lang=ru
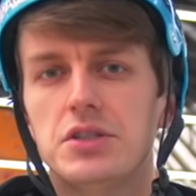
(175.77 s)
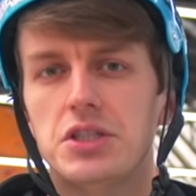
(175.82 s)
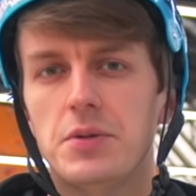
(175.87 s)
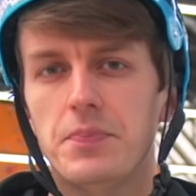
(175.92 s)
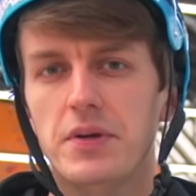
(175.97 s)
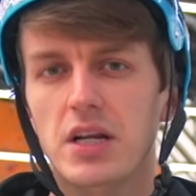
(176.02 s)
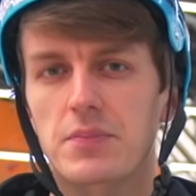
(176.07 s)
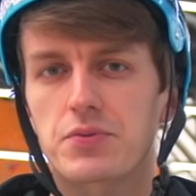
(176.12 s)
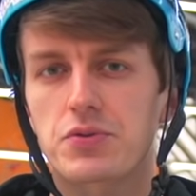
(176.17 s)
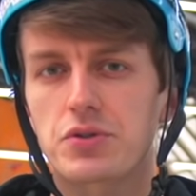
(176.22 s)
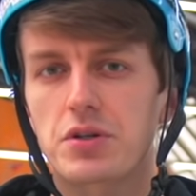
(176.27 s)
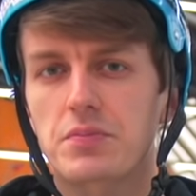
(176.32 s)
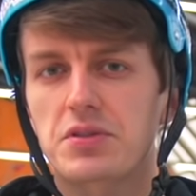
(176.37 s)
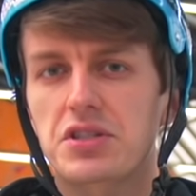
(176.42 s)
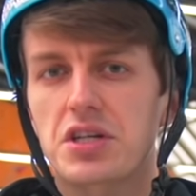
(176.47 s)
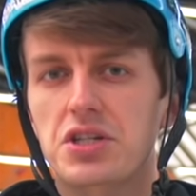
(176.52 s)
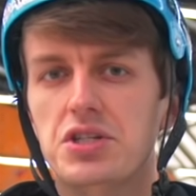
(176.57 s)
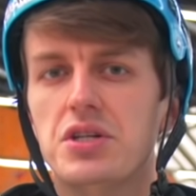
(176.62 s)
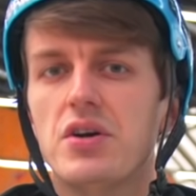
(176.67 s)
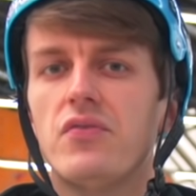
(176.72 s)
Теперь обсудим
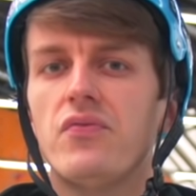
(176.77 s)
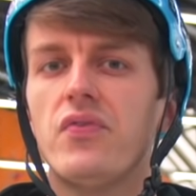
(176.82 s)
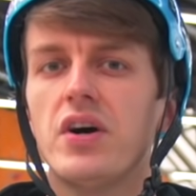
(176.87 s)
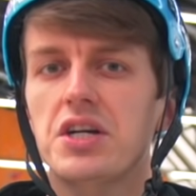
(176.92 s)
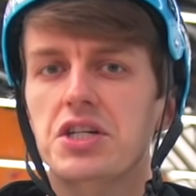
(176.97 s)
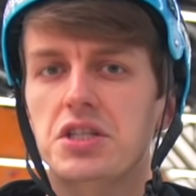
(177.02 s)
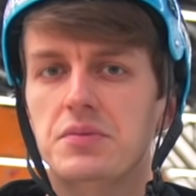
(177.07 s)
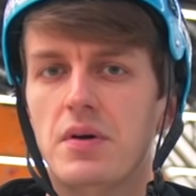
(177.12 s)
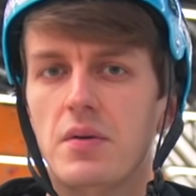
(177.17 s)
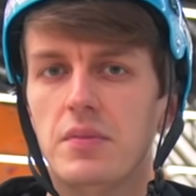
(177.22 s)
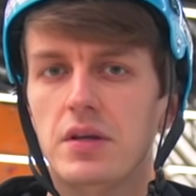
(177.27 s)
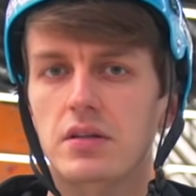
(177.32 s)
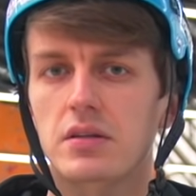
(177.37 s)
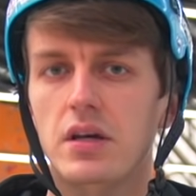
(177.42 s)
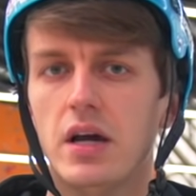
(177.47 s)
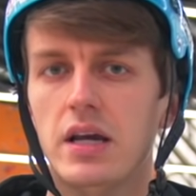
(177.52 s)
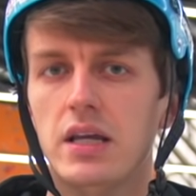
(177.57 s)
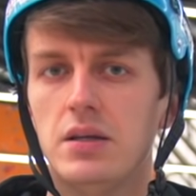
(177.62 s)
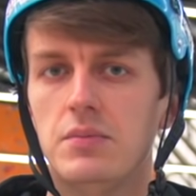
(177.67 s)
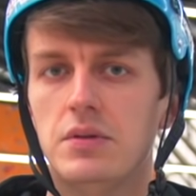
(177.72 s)
достаточно важный момент,
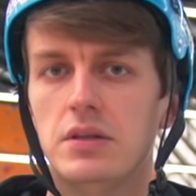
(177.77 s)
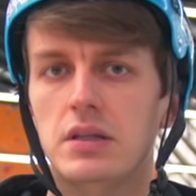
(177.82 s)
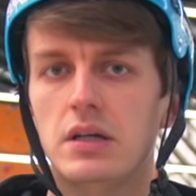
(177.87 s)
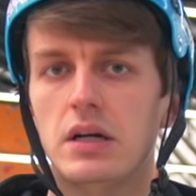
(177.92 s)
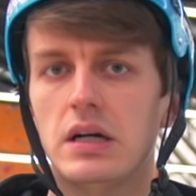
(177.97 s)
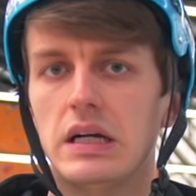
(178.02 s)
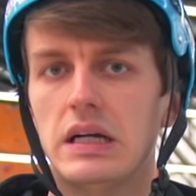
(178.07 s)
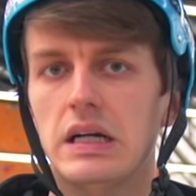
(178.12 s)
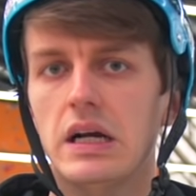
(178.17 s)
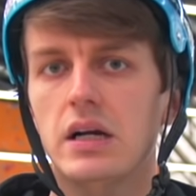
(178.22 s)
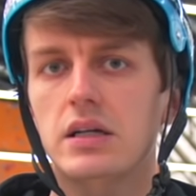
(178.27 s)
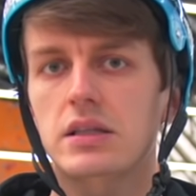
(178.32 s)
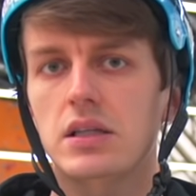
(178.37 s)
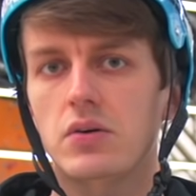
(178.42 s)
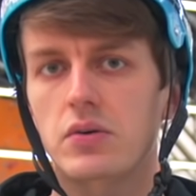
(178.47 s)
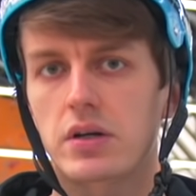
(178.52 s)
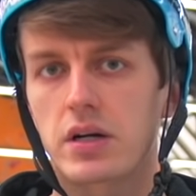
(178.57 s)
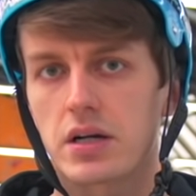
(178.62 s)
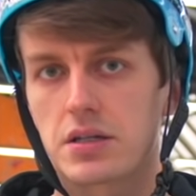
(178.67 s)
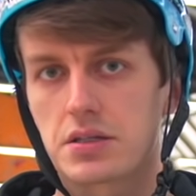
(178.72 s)
а именно, как
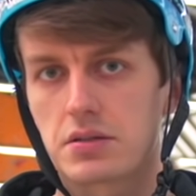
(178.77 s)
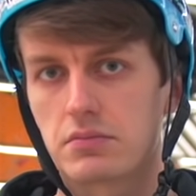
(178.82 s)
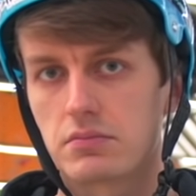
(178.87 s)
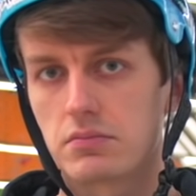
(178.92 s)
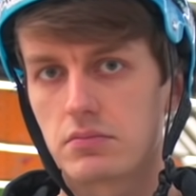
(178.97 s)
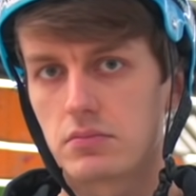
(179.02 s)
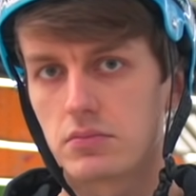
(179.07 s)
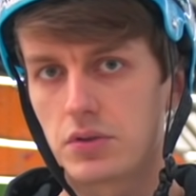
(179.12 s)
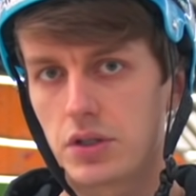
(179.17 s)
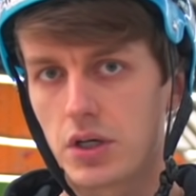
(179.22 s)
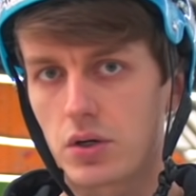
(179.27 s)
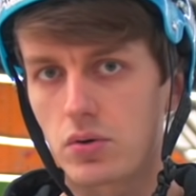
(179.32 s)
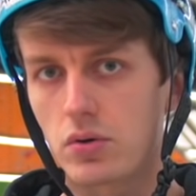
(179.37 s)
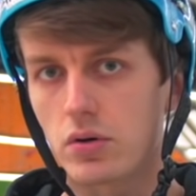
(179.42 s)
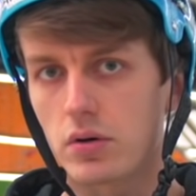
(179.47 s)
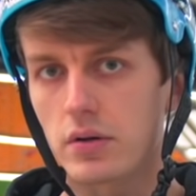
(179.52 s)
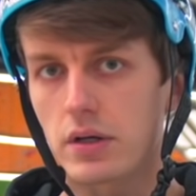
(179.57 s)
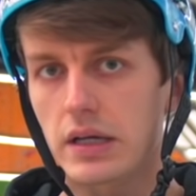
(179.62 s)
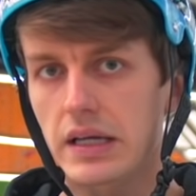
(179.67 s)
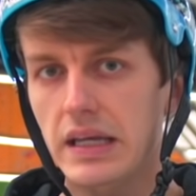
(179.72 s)
толкать деку